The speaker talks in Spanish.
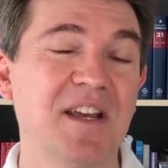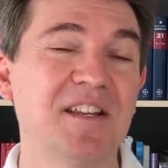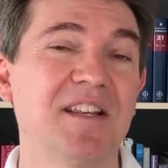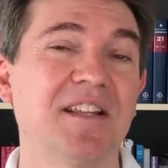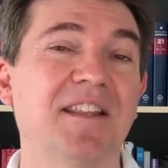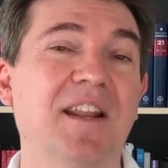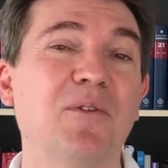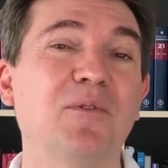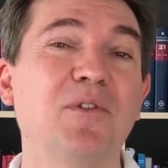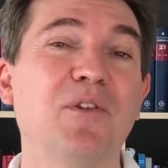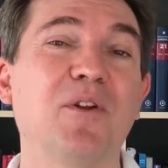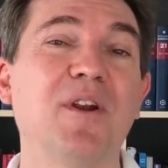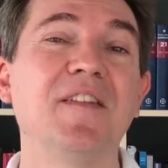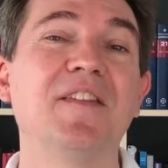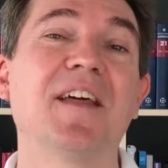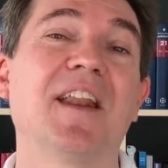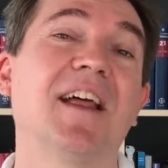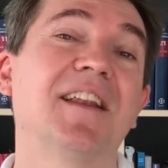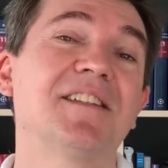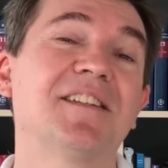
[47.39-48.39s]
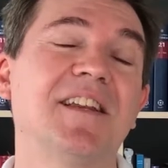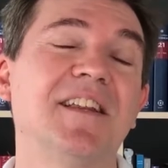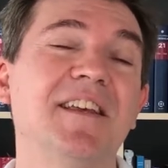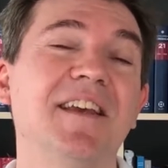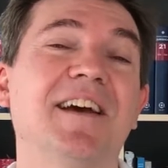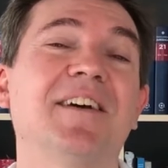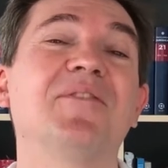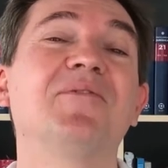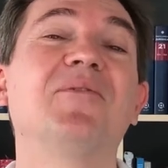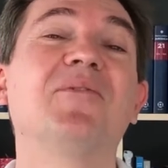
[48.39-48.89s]
Esa traducción literal
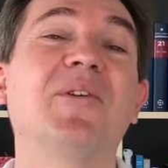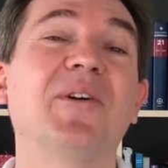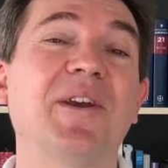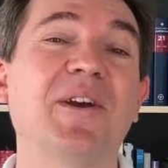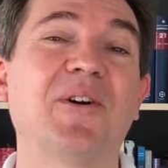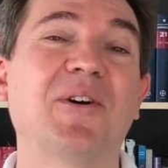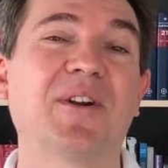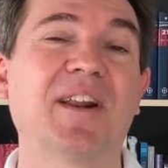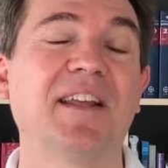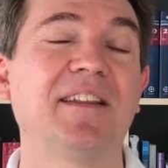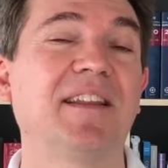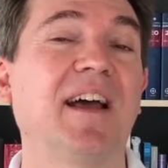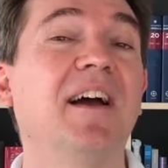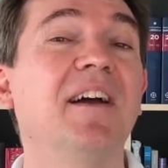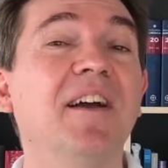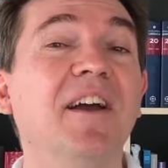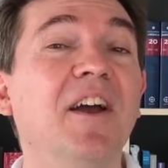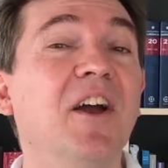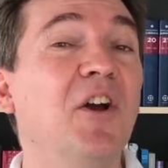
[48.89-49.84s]
sería muy incorrecta.